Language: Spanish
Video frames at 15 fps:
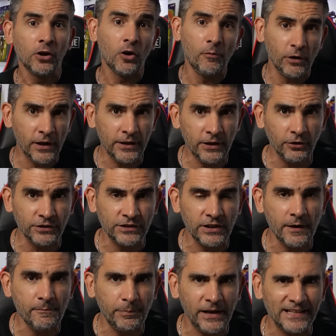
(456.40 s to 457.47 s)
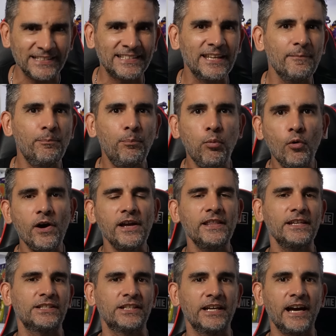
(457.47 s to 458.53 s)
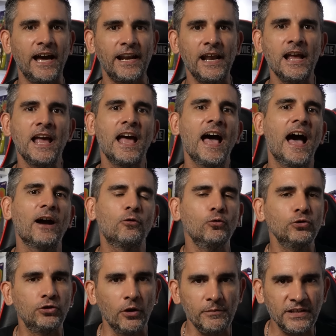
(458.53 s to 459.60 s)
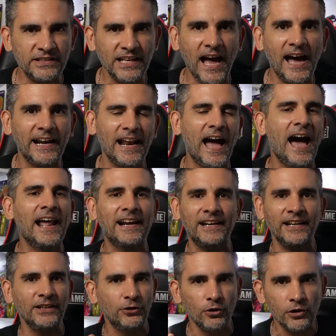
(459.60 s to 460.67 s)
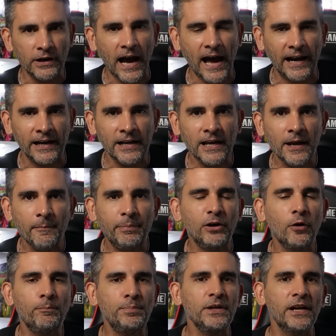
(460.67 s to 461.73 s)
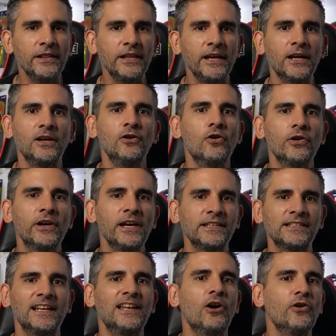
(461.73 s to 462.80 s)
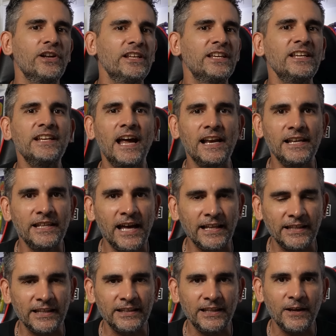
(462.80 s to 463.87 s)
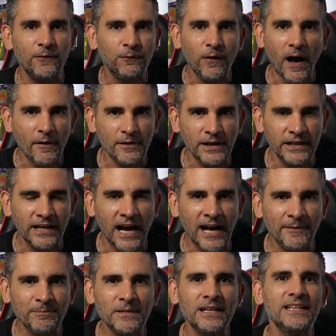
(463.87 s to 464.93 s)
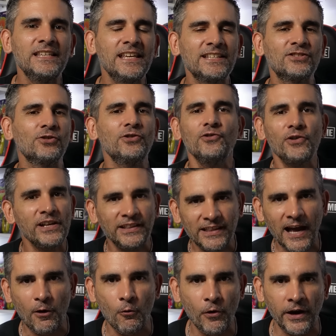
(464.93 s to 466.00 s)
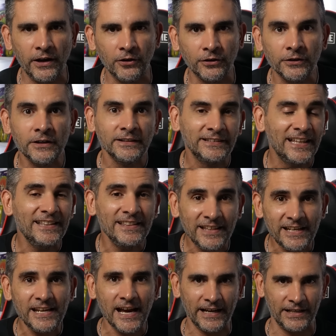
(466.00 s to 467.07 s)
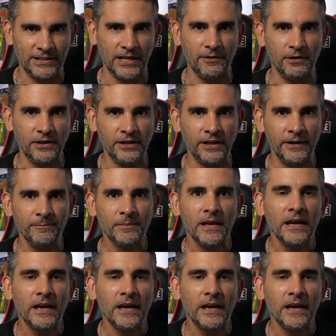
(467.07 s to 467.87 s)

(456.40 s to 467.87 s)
Como les digo siempre, se puede llegar a customizar, a retocar, pero pierde lo que es la originalidad de fábrica y eso no está bueno. Tendría que ya venir